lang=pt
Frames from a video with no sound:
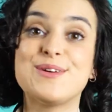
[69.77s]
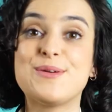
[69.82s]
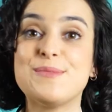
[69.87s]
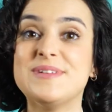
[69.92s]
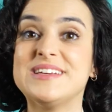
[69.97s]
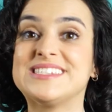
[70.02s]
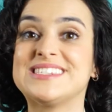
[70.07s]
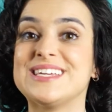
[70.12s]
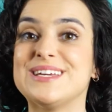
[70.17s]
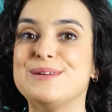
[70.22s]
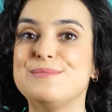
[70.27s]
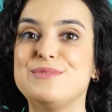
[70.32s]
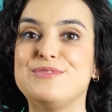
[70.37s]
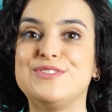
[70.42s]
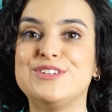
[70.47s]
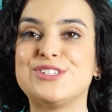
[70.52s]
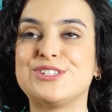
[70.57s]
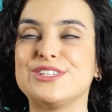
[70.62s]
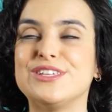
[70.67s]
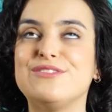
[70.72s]
eu comecei a me
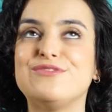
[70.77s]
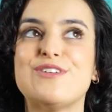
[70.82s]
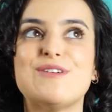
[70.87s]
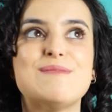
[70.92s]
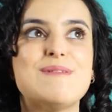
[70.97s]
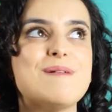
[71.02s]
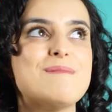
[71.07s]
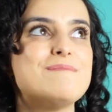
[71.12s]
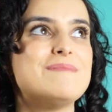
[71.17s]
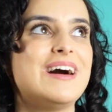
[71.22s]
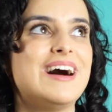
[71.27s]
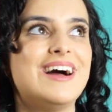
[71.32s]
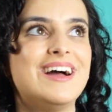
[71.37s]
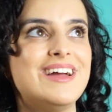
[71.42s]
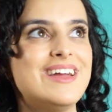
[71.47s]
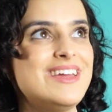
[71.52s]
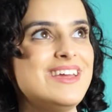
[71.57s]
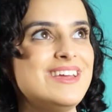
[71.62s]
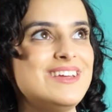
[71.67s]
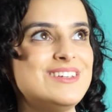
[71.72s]
vestir da forma
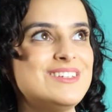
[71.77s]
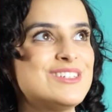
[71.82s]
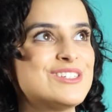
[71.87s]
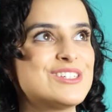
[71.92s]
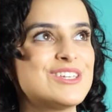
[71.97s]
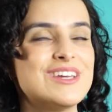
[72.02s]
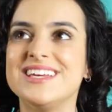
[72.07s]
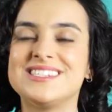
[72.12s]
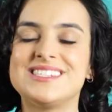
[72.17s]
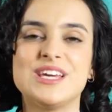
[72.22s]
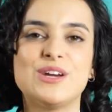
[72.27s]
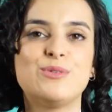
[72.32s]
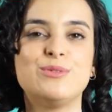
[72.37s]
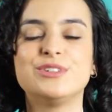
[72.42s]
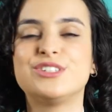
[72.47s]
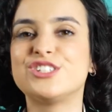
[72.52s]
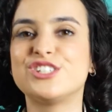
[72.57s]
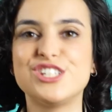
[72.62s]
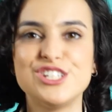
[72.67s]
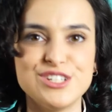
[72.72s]
mais
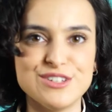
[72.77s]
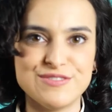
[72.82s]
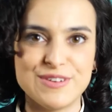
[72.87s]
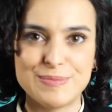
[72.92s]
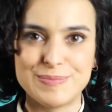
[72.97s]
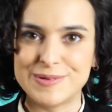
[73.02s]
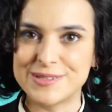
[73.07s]
executiva